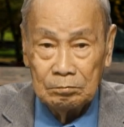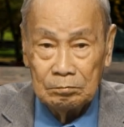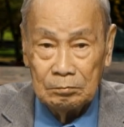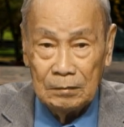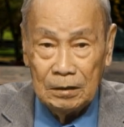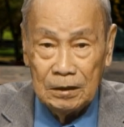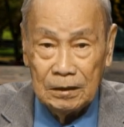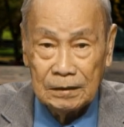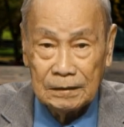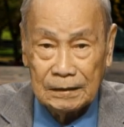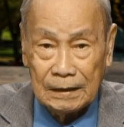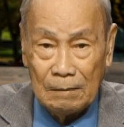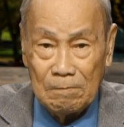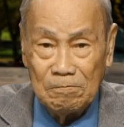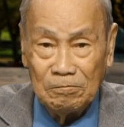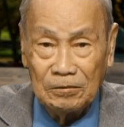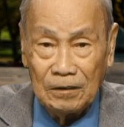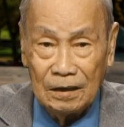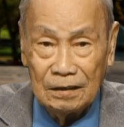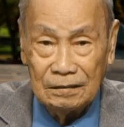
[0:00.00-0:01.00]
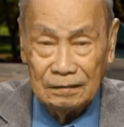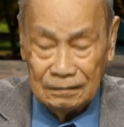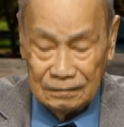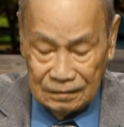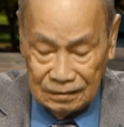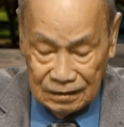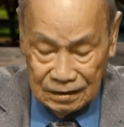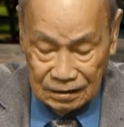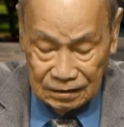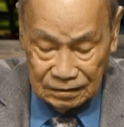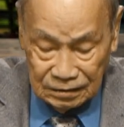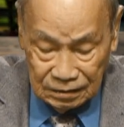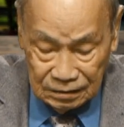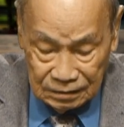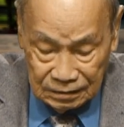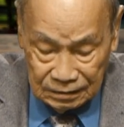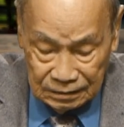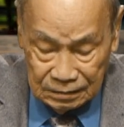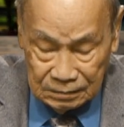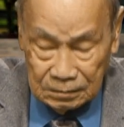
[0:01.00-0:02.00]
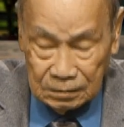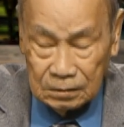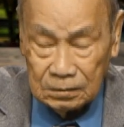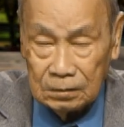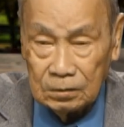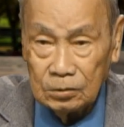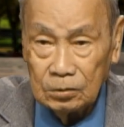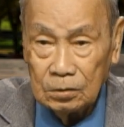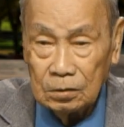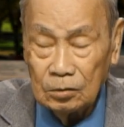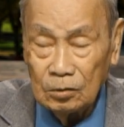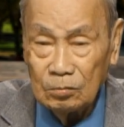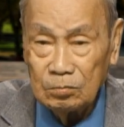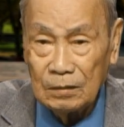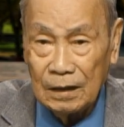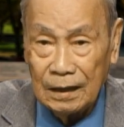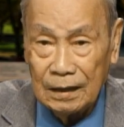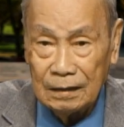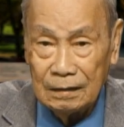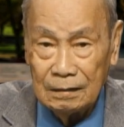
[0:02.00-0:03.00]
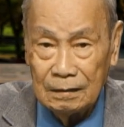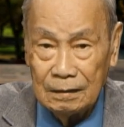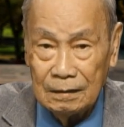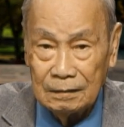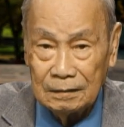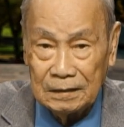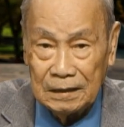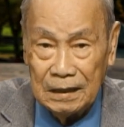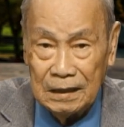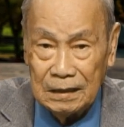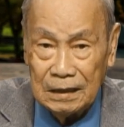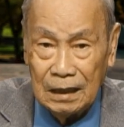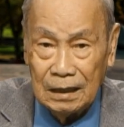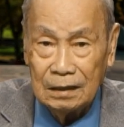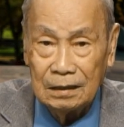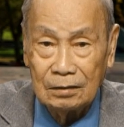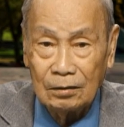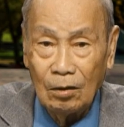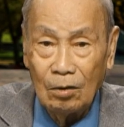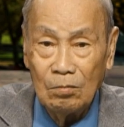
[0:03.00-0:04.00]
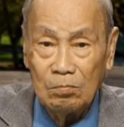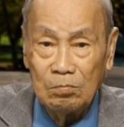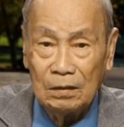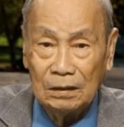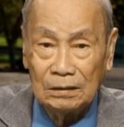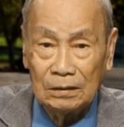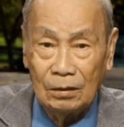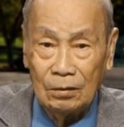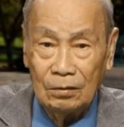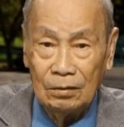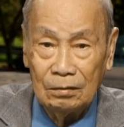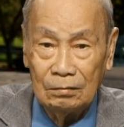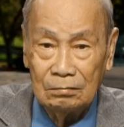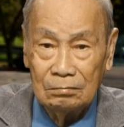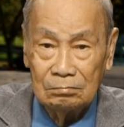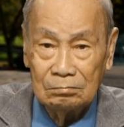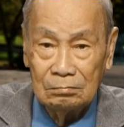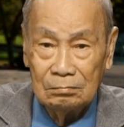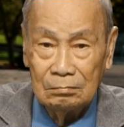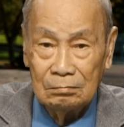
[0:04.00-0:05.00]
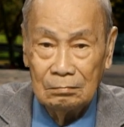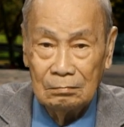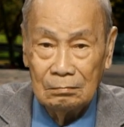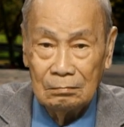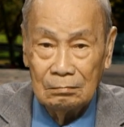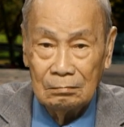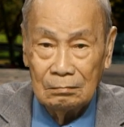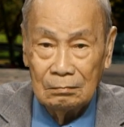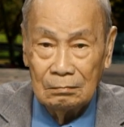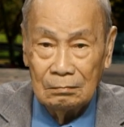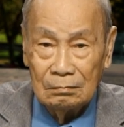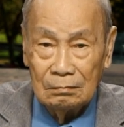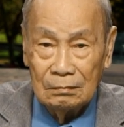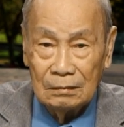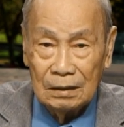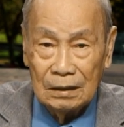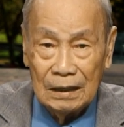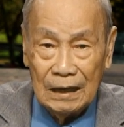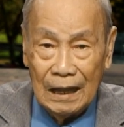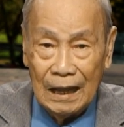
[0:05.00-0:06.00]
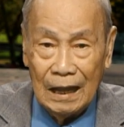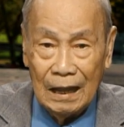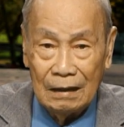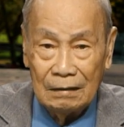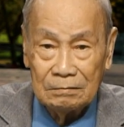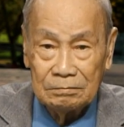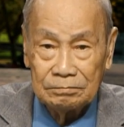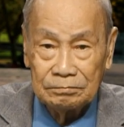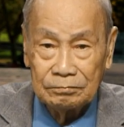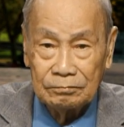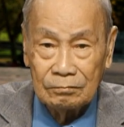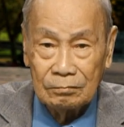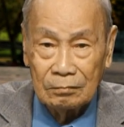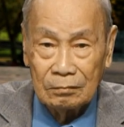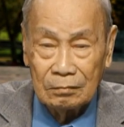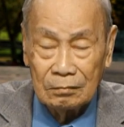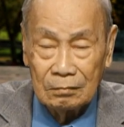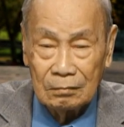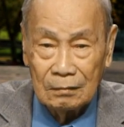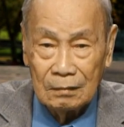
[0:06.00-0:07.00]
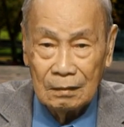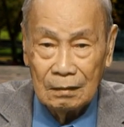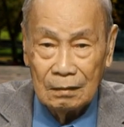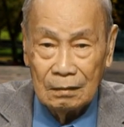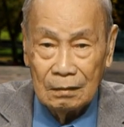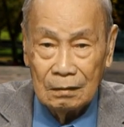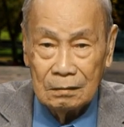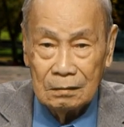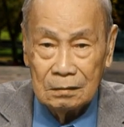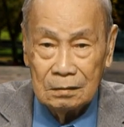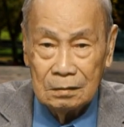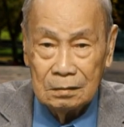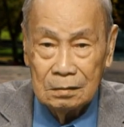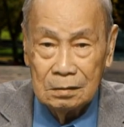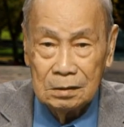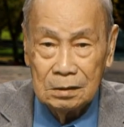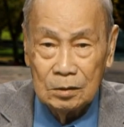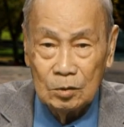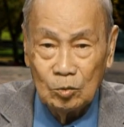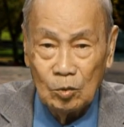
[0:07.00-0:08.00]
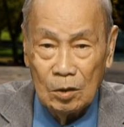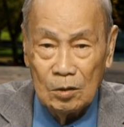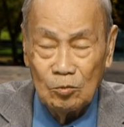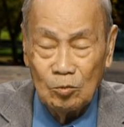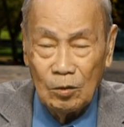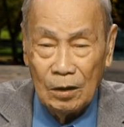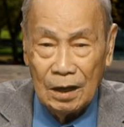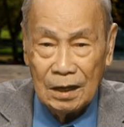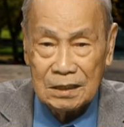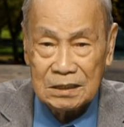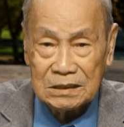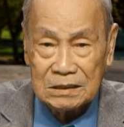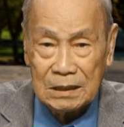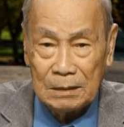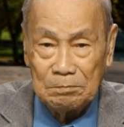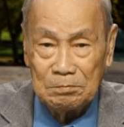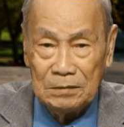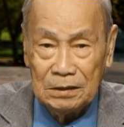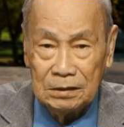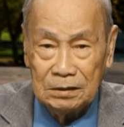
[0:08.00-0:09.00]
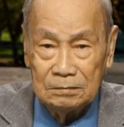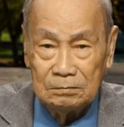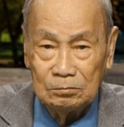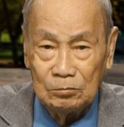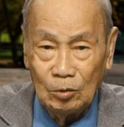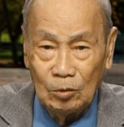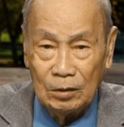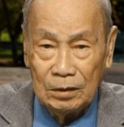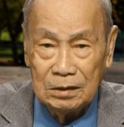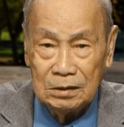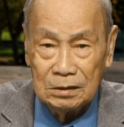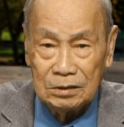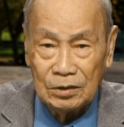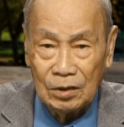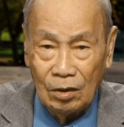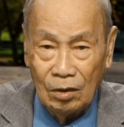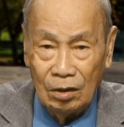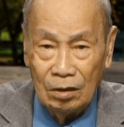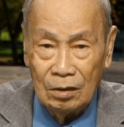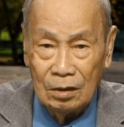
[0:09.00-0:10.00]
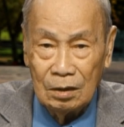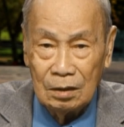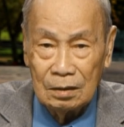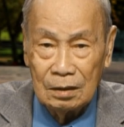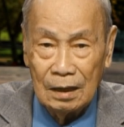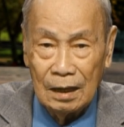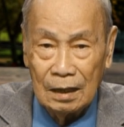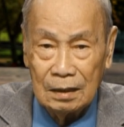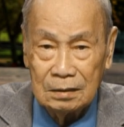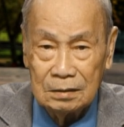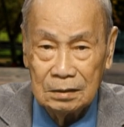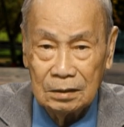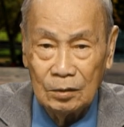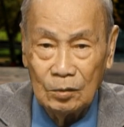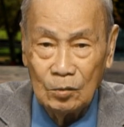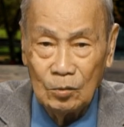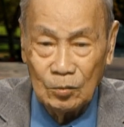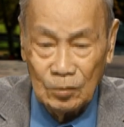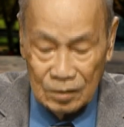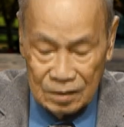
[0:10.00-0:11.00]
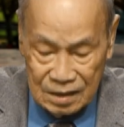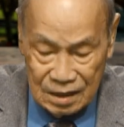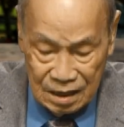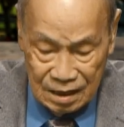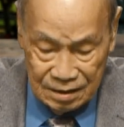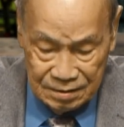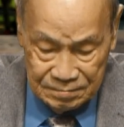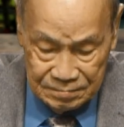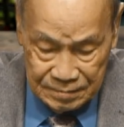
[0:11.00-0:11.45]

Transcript: bị cấm vận như lúc này. Chỉ vì có một cái tội là đưa quân qua xâm lược một cái nước nhỏ là nước Ukraine.